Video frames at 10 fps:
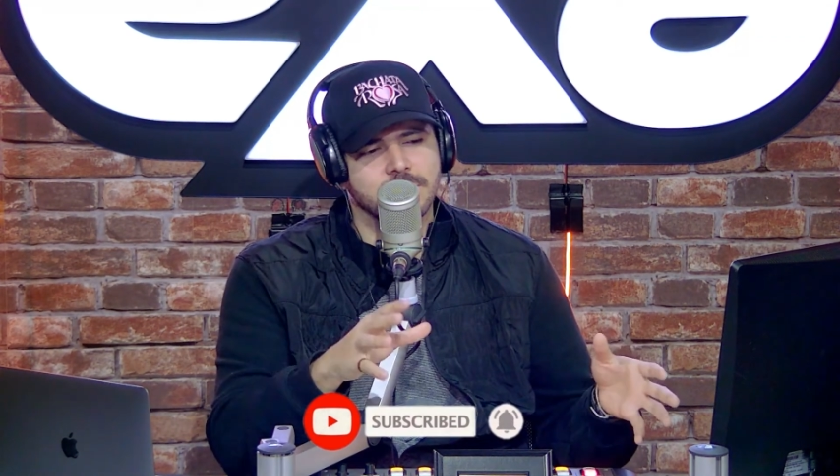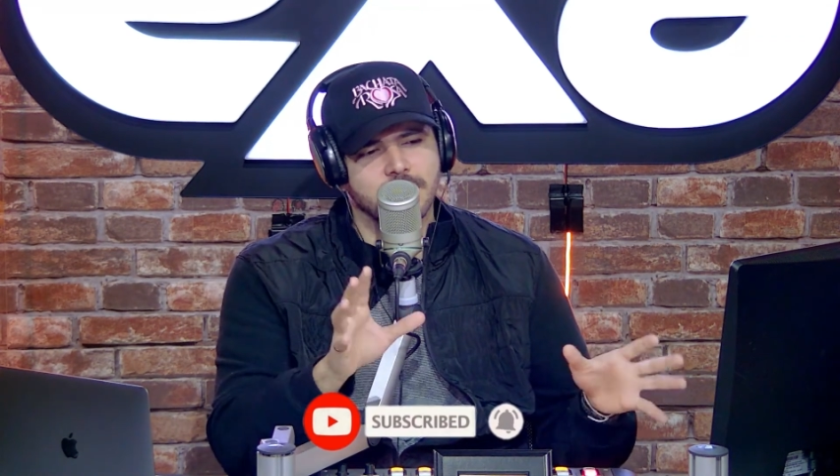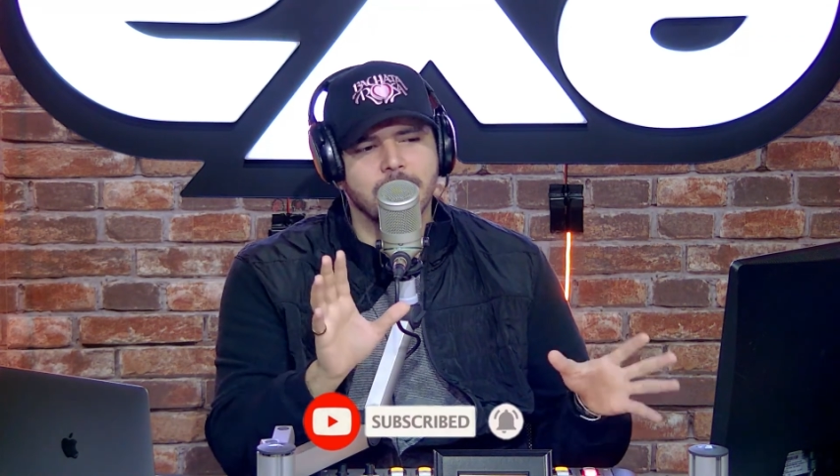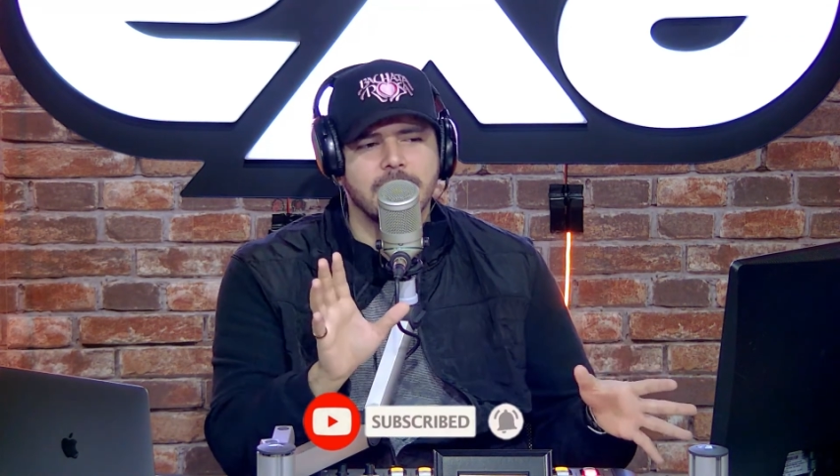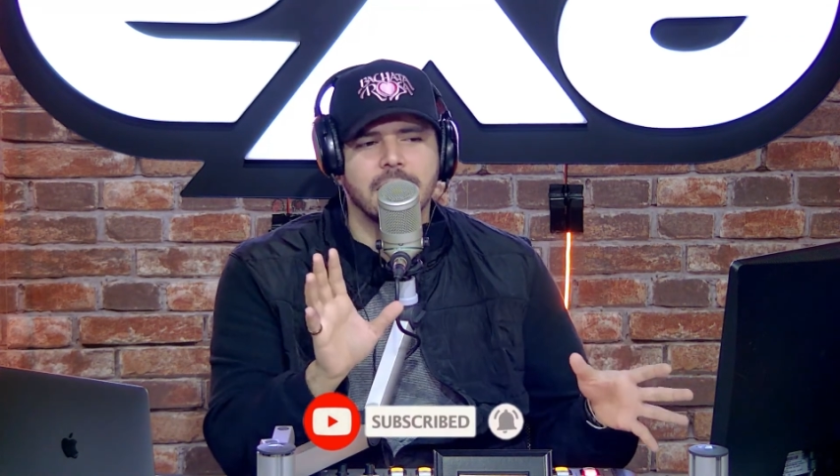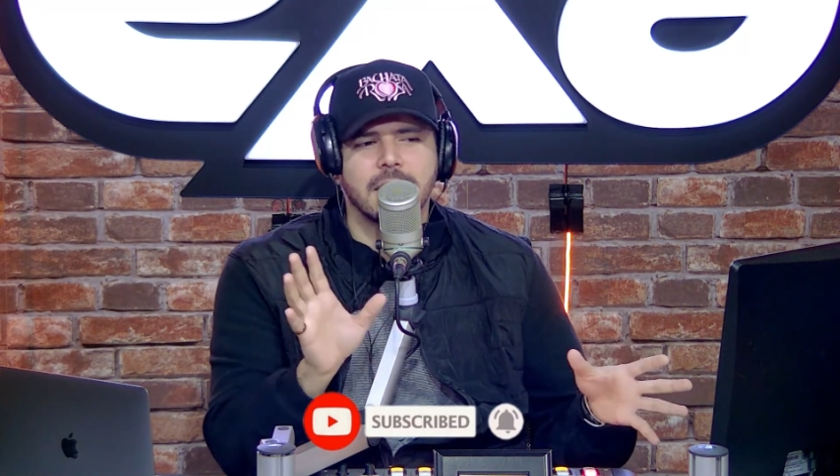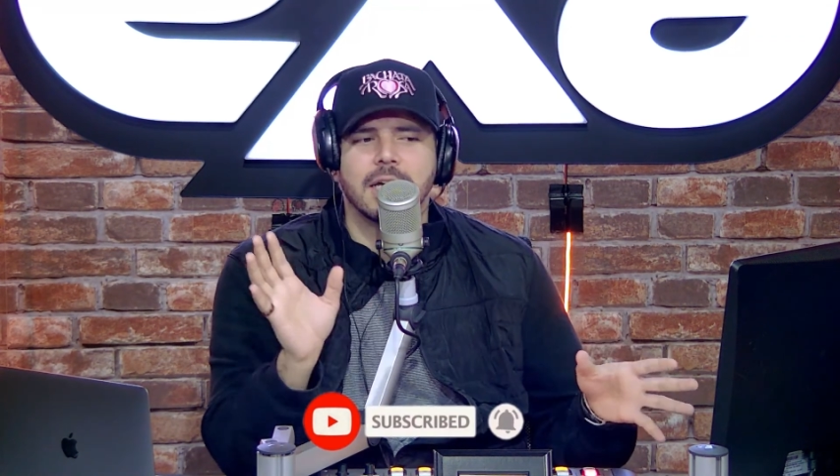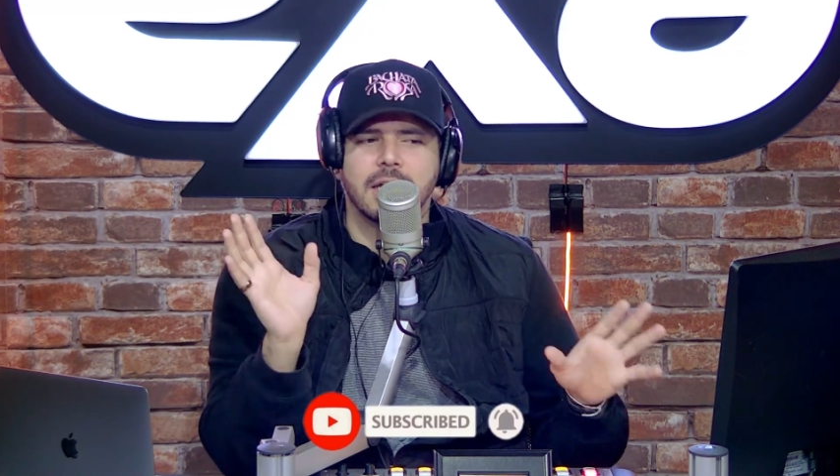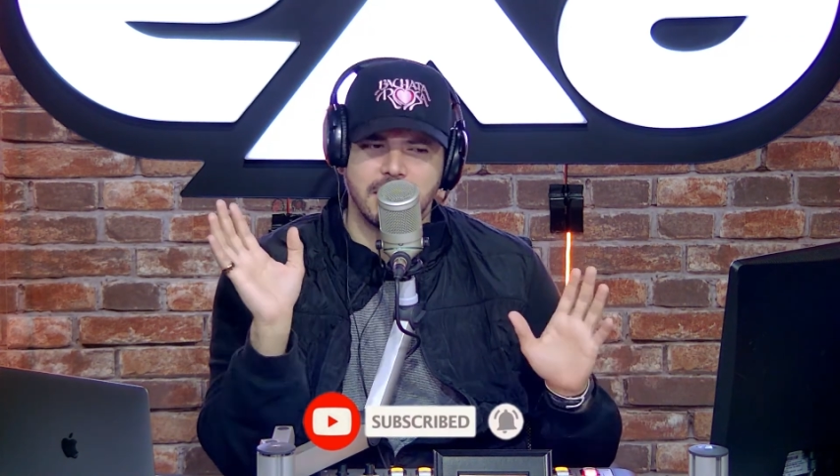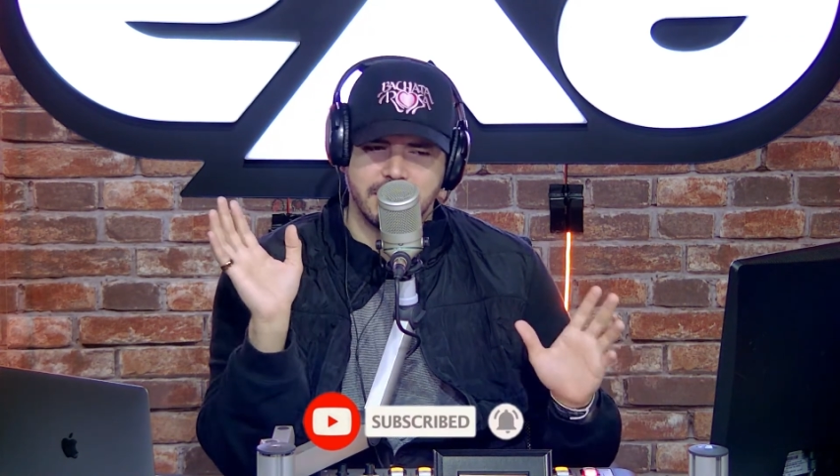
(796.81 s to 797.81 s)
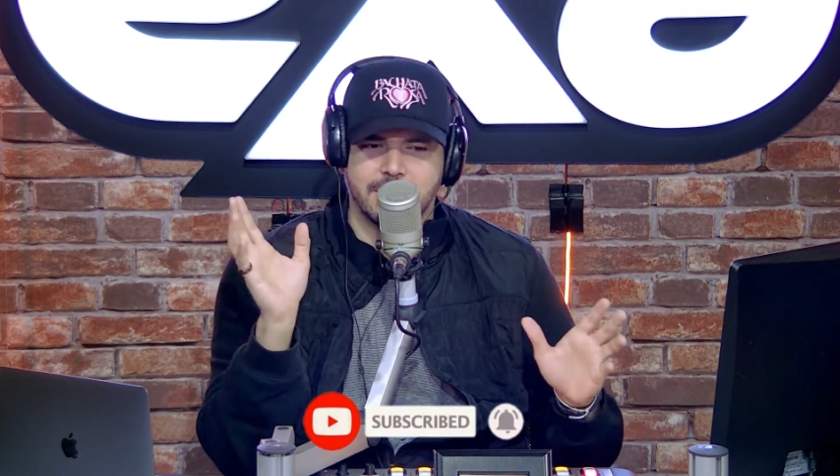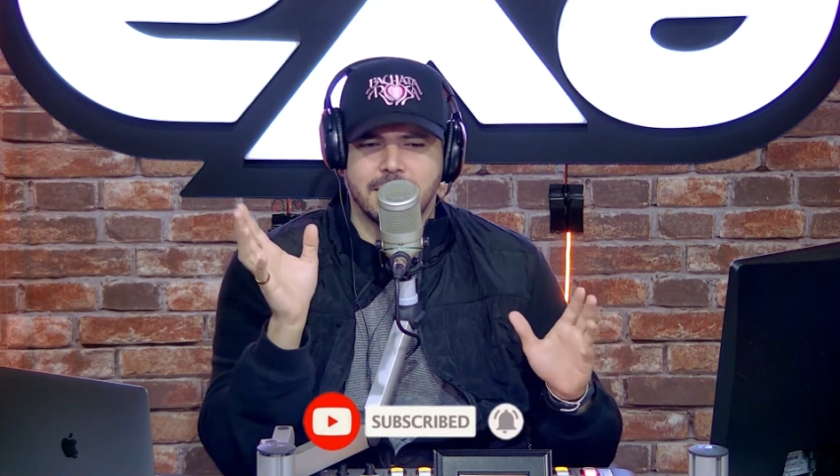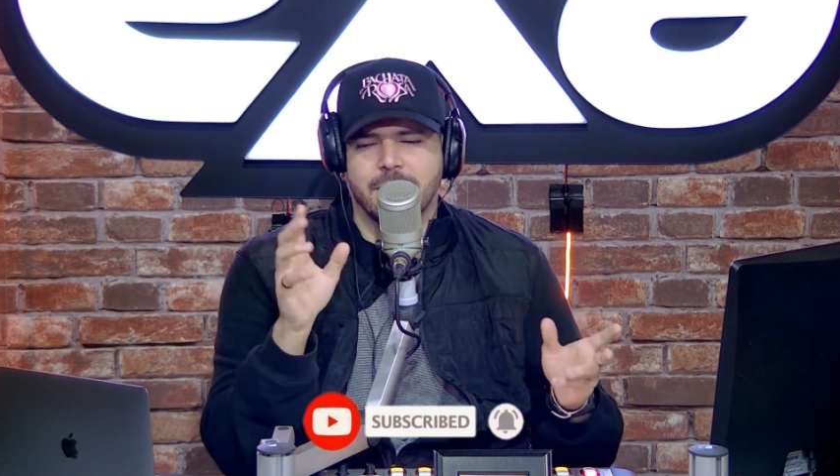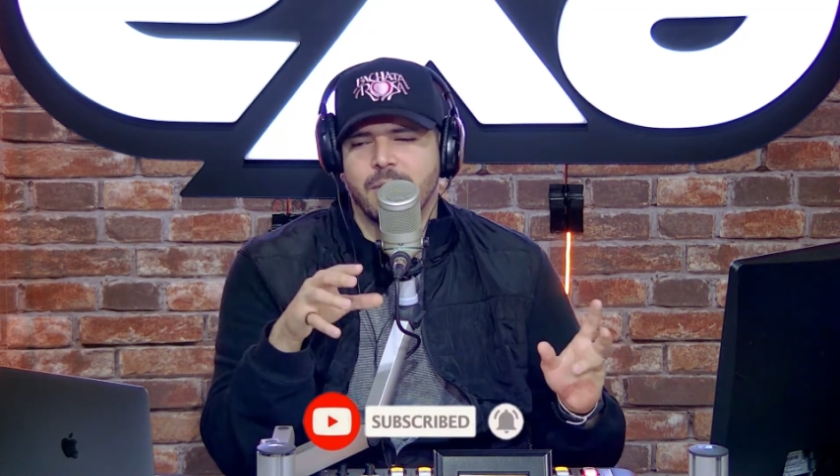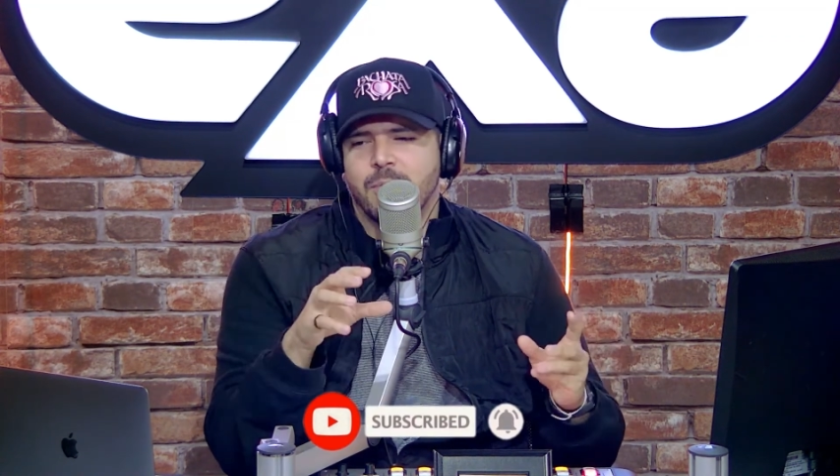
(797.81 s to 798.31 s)
No me digas que aquí,
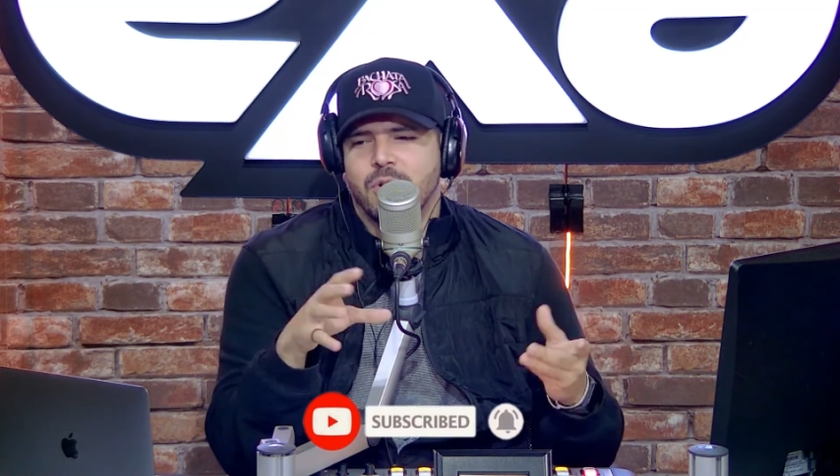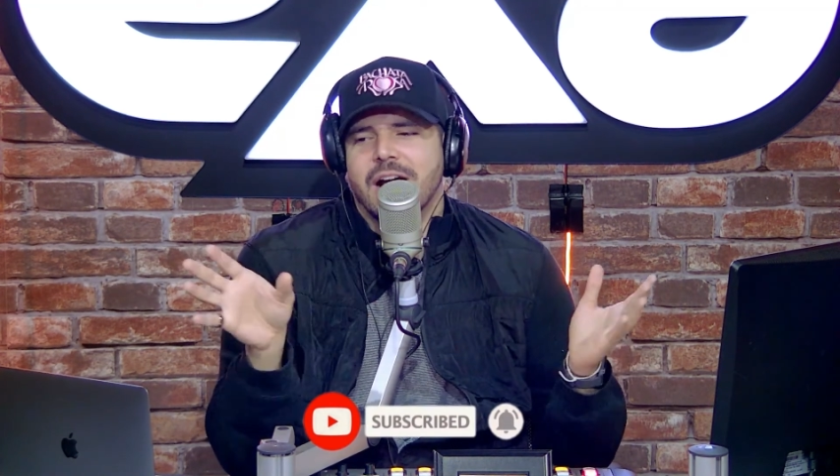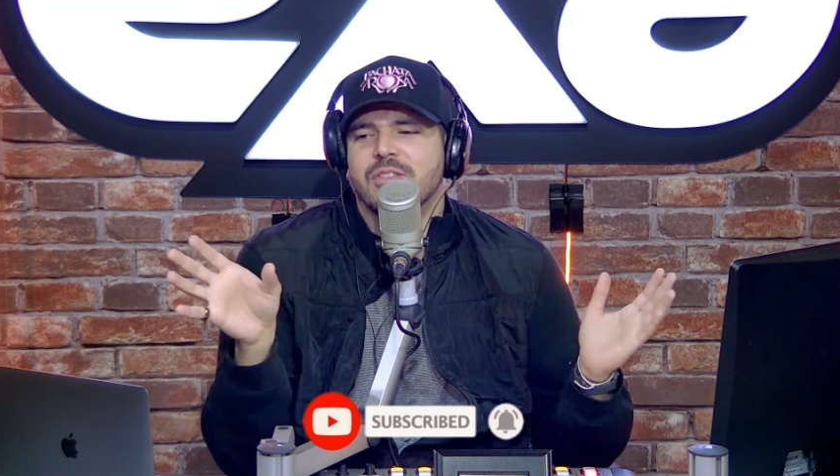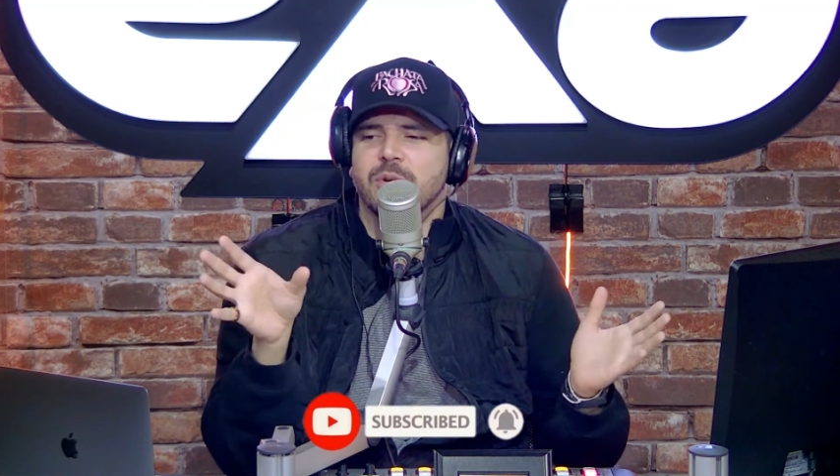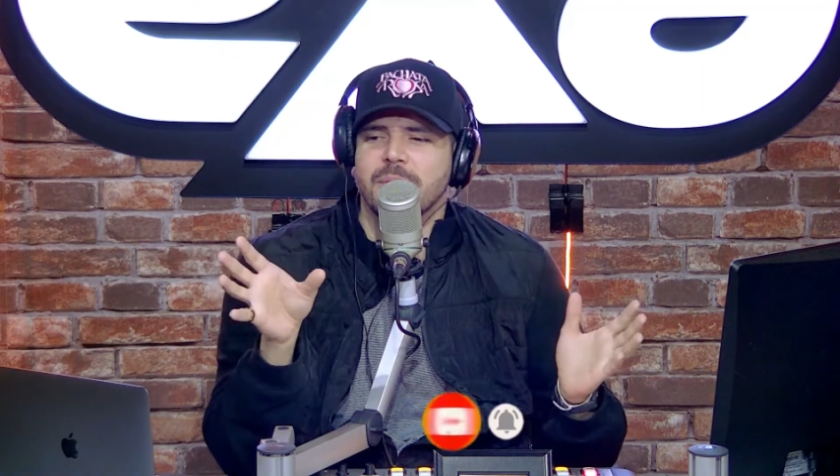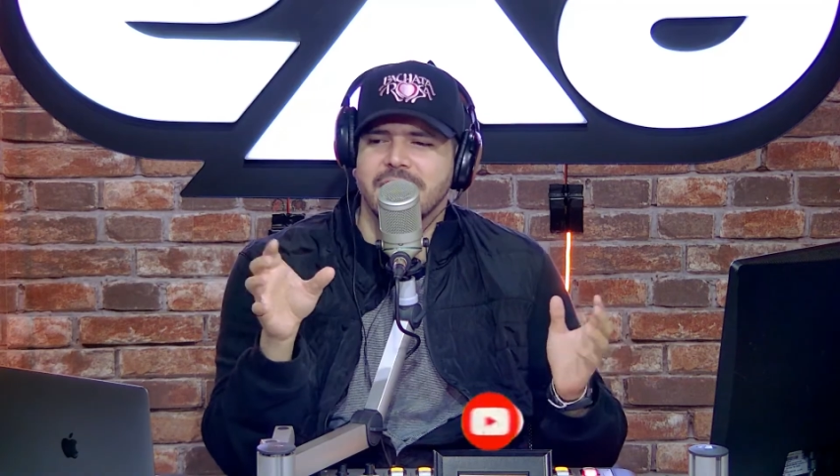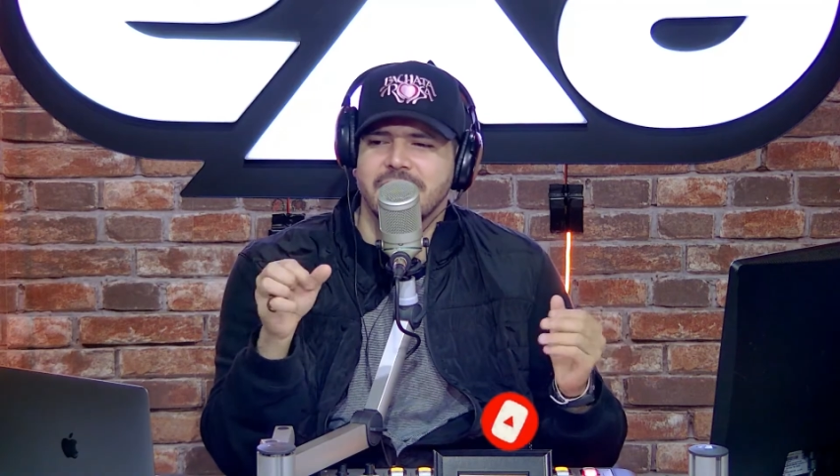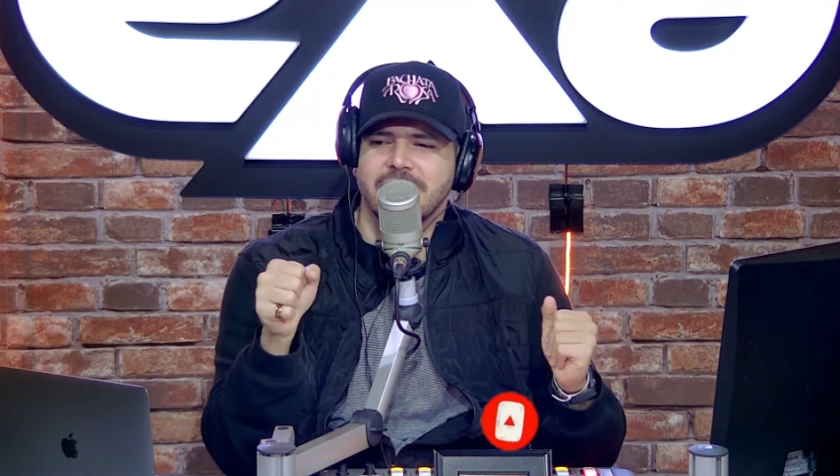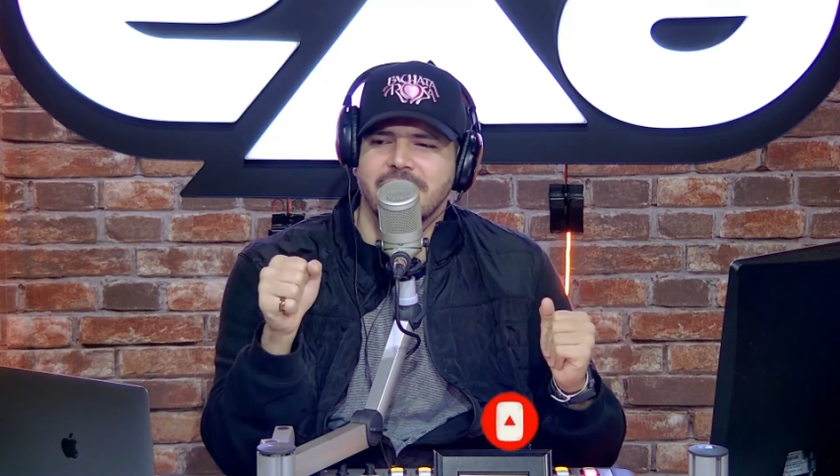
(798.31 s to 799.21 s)
eh, buscando. Inglés sin